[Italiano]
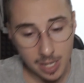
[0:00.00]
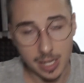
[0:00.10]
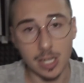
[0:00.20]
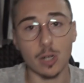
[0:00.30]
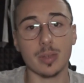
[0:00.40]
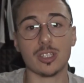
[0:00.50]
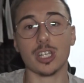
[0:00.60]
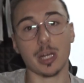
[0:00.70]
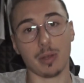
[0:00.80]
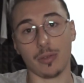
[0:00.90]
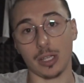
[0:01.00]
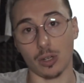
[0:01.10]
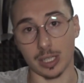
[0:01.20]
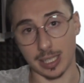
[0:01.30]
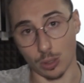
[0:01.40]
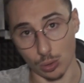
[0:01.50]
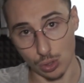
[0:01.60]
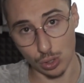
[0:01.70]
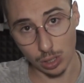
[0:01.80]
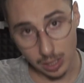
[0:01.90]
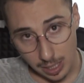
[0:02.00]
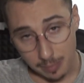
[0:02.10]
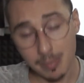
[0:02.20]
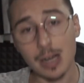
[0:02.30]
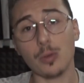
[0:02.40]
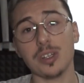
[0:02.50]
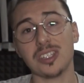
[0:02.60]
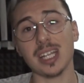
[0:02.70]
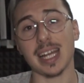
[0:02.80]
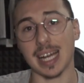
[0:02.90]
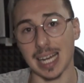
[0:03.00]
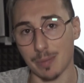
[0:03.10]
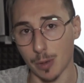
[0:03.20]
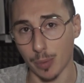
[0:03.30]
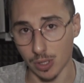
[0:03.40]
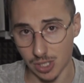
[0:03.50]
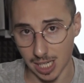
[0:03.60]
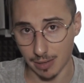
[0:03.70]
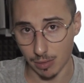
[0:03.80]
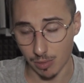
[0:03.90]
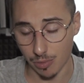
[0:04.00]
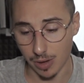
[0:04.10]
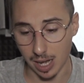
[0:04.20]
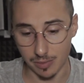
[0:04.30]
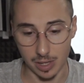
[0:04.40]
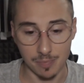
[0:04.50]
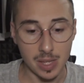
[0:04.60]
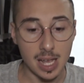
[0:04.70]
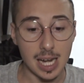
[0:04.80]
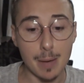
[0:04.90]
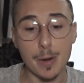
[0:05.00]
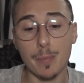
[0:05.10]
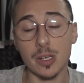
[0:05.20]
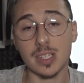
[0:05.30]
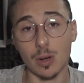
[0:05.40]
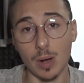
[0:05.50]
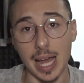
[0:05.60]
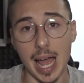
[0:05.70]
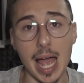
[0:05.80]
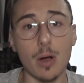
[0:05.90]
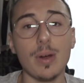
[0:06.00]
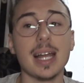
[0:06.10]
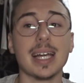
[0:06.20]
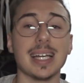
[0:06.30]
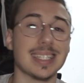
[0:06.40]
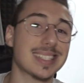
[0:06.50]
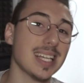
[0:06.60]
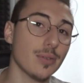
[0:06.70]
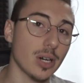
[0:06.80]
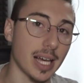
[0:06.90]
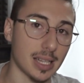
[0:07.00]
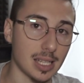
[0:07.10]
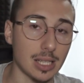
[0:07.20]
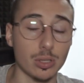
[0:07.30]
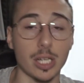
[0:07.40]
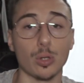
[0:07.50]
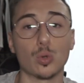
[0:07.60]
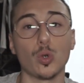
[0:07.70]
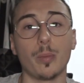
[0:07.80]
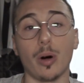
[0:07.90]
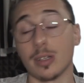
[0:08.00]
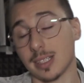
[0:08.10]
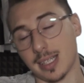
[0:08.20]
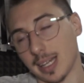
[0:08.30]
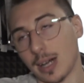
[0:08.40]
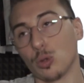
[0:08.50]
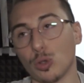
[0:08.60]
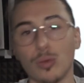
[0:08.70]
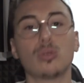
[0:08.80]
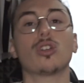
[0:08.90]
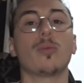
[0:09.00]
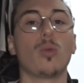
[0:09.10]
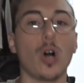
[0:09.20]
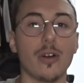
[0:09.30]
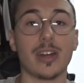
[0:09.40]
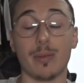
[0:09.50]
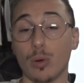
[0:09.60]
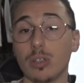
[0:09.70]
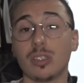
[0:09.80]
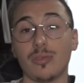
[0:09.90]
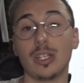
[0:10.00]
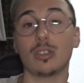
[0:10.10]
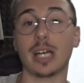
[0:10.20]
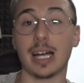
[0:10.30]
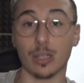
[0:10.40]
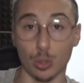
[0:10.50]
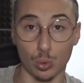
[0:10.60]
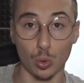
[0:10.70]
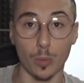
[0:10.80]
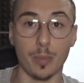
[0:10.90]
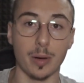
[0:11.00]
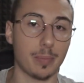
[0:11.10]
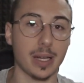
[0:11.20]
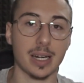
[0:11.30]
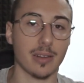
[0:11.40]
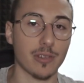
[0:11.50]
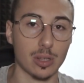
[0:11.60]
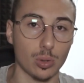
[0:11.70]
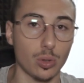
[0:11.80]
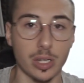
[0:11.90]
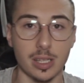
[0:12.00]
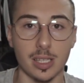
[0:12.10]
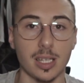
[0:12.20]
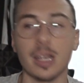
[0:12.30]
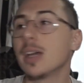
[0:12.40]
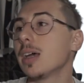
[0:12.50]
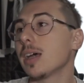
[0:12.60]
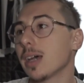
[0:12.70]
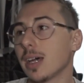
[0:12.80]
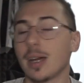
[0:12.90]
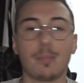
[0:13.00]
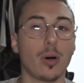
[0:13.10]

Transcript: Ricominceremo i video ad agosto, ma qui si lega la proposta che volevo farvi. La proposta qual è? È quella che se volete, dato che YouTube, anzi, ho dovuto rimuovere molti video da YouTube per i fattori di eh,